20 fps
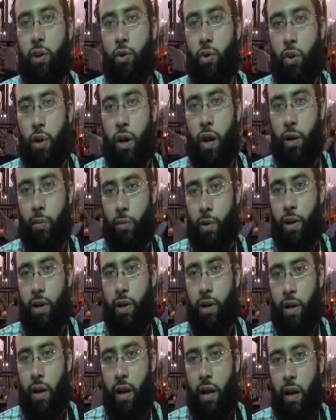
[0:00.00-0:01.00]
دور اكبر
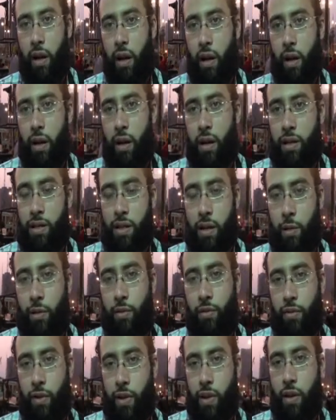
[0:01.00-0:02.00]
آه،
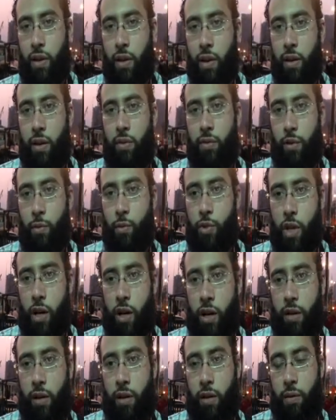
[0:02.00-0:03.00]
للاسلاميين في في
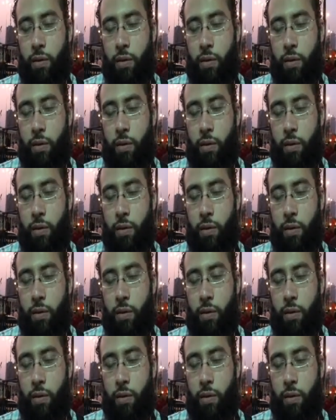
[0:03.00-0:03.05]
المظاهره دي.